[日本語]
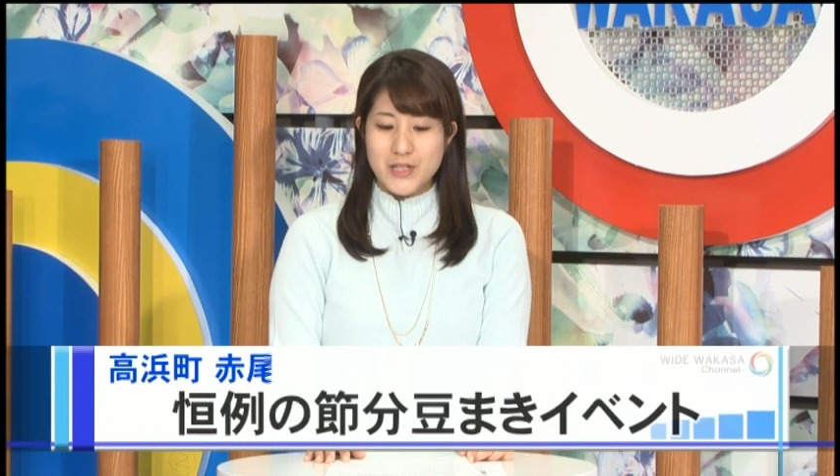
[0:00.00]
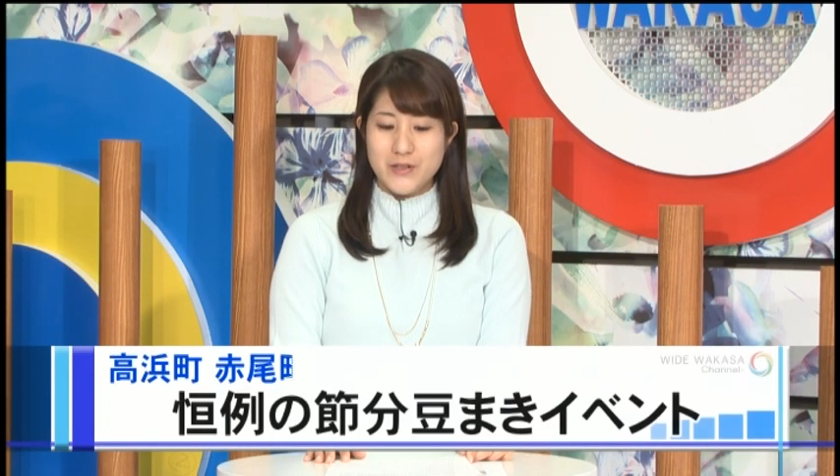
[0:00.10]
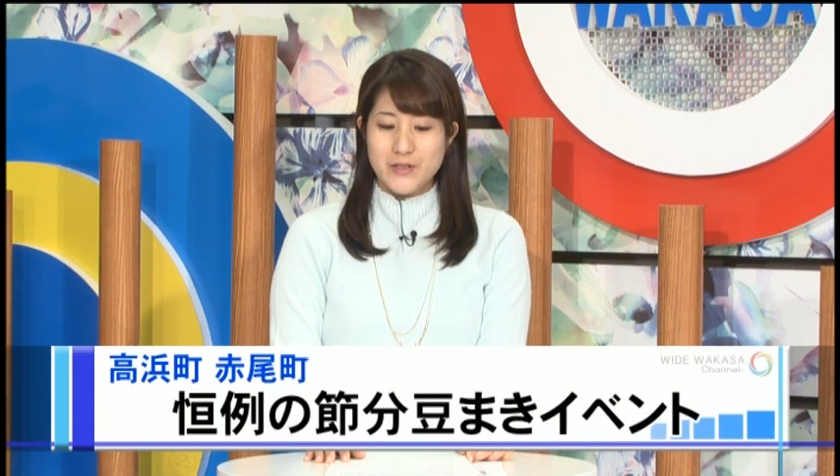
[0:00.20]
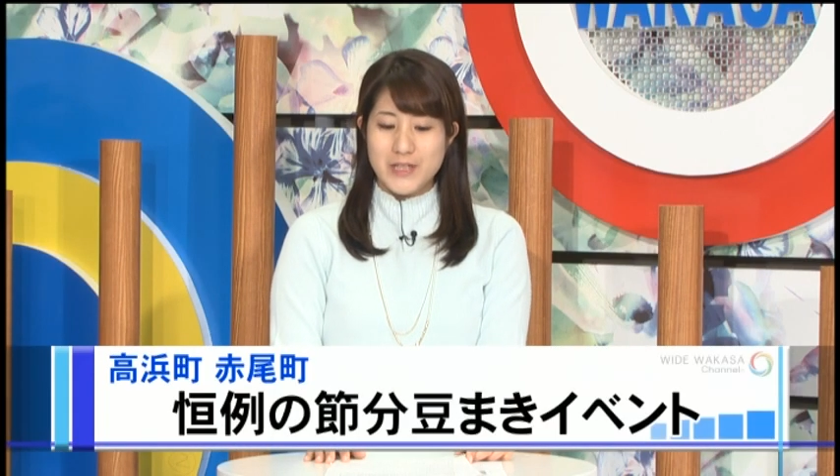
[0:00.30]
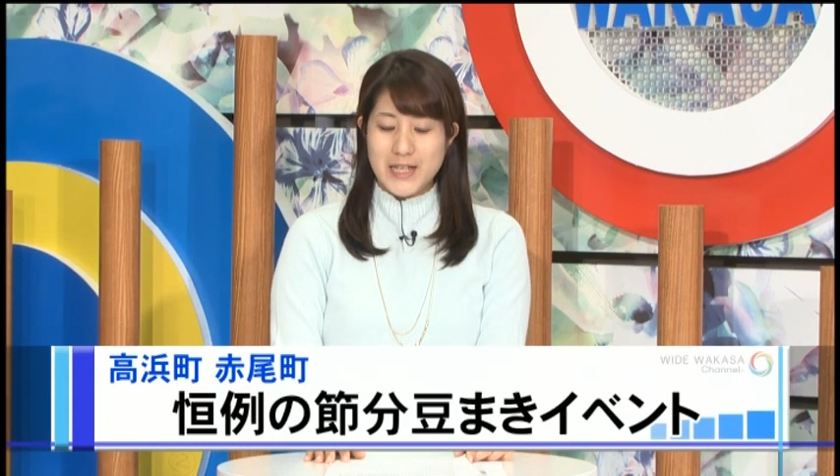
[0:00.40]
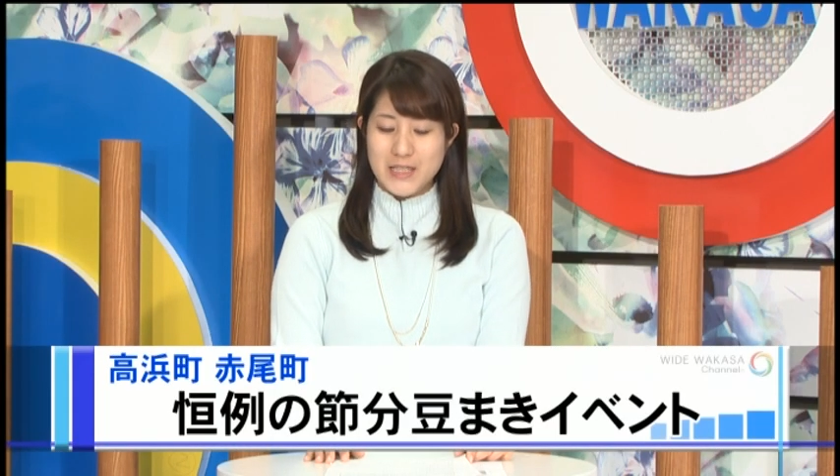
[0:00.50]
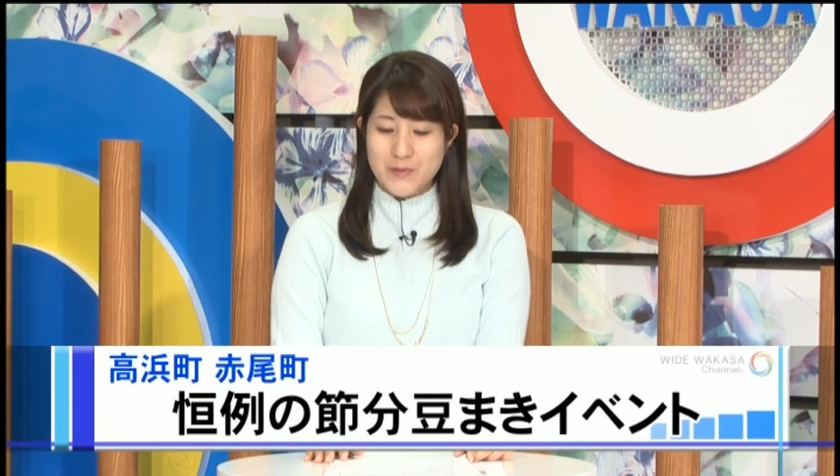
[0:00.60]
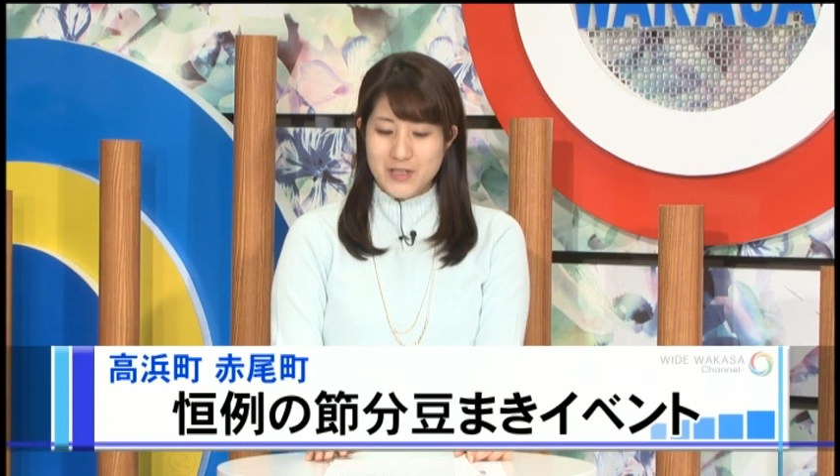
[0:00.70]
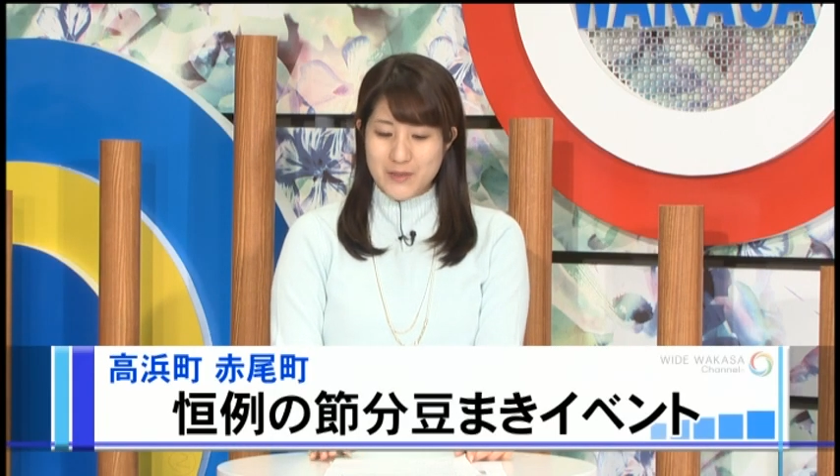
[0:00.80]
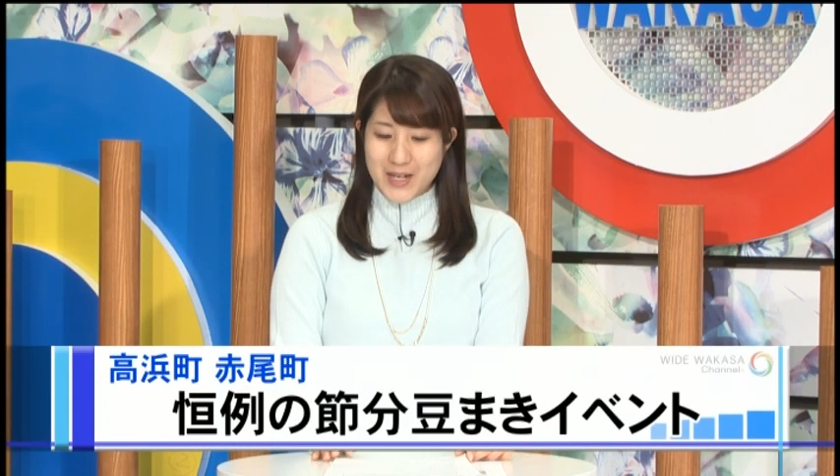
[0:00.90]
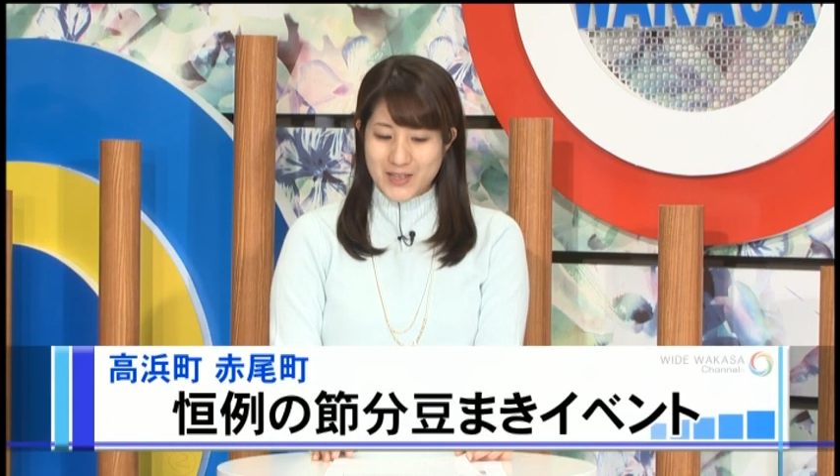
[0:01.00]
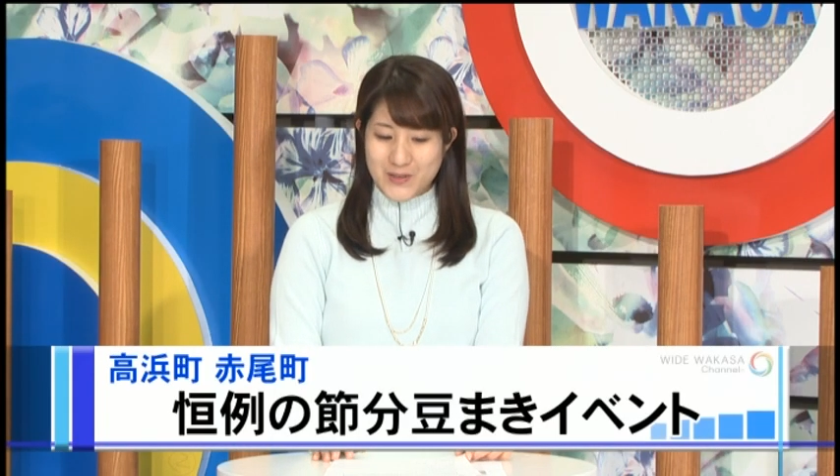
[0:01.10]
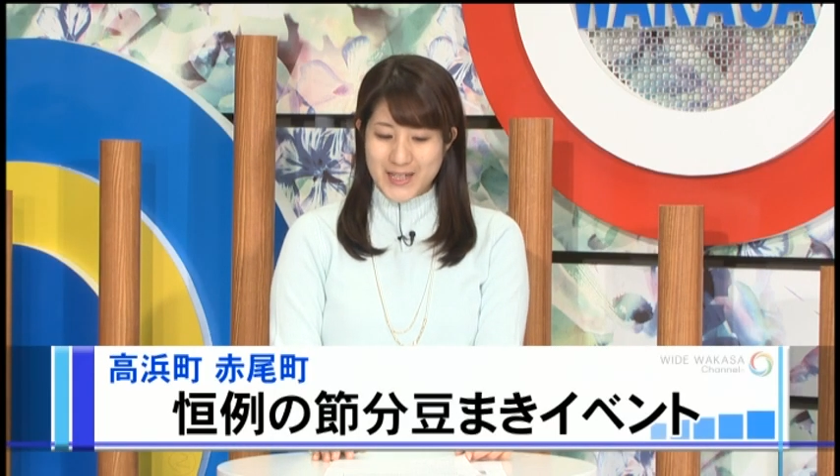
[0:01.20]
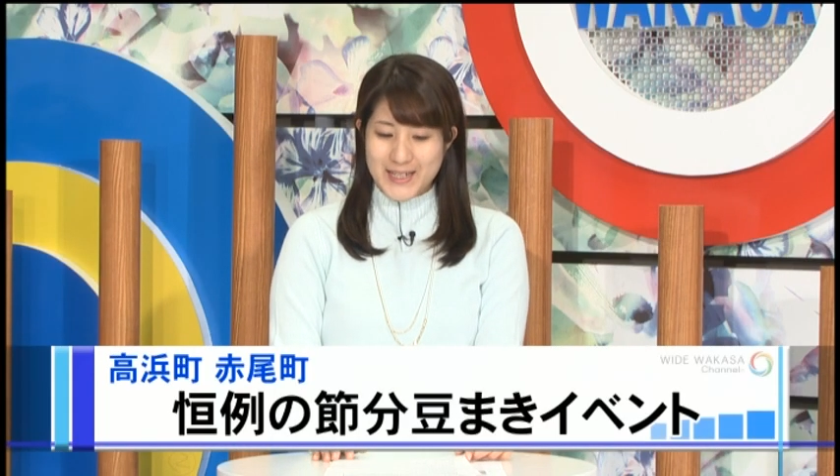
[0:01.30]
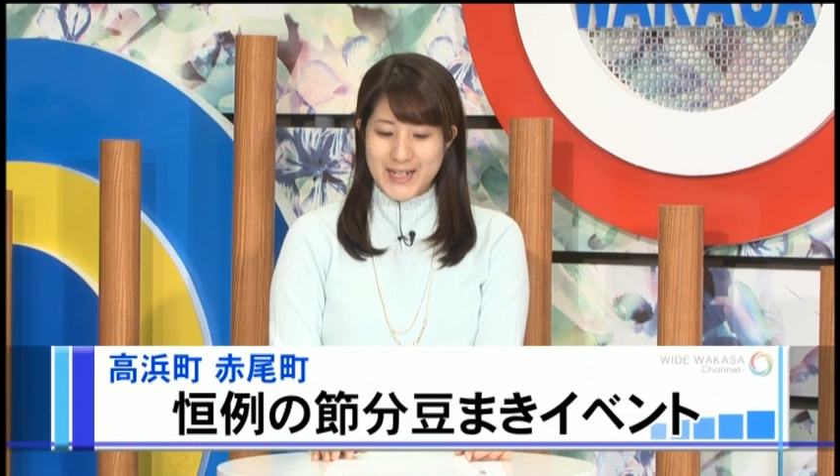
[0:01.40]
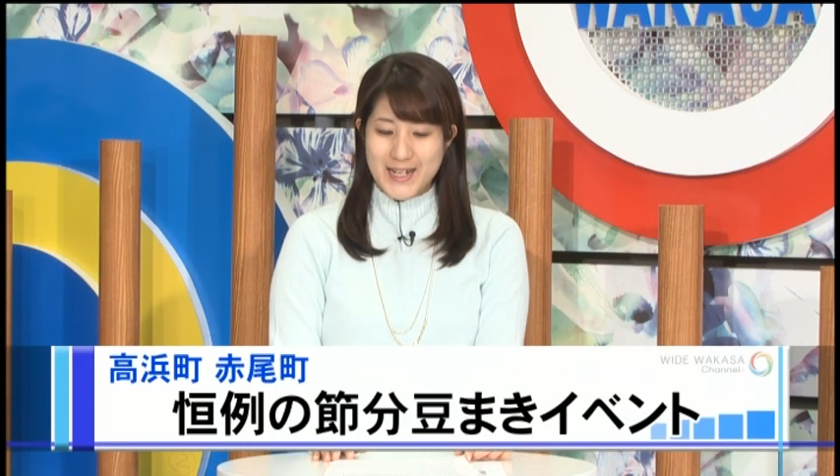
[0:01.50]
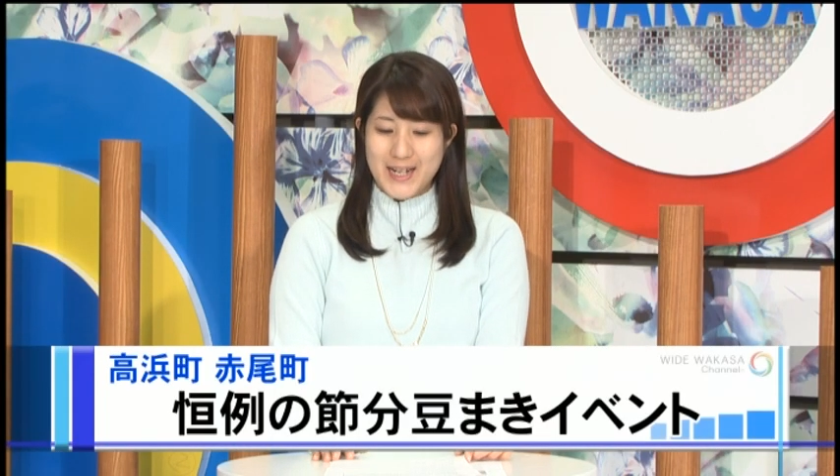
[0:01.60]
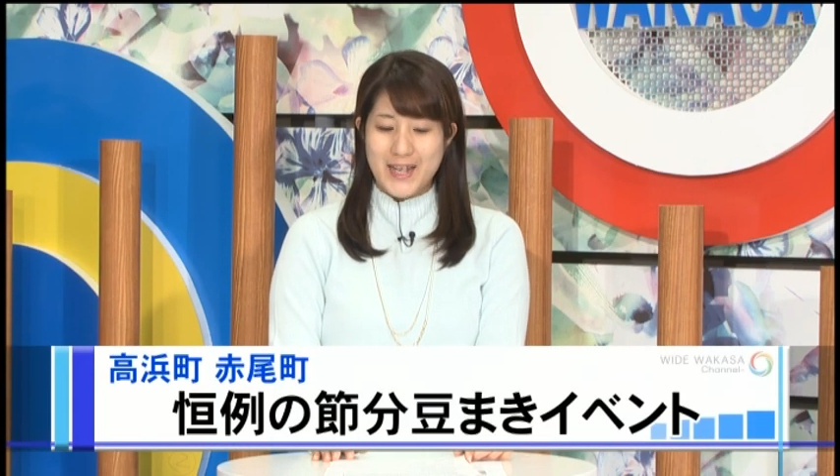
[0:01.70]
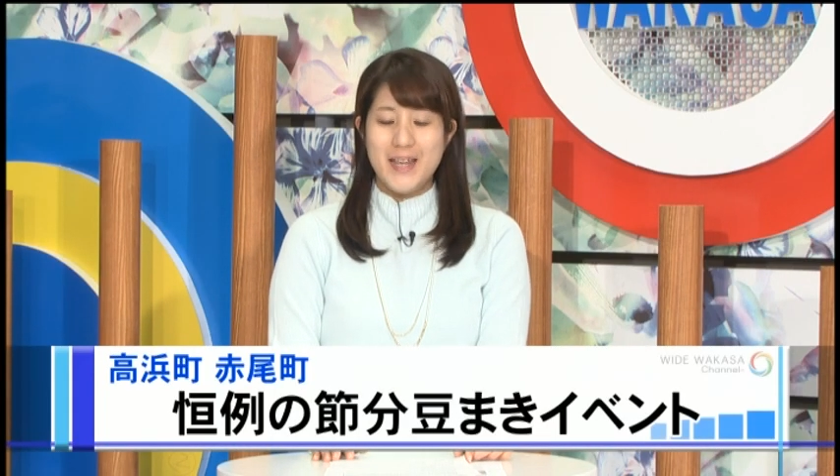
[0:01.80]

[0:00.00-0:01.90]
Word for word: る節分イベントが開かれ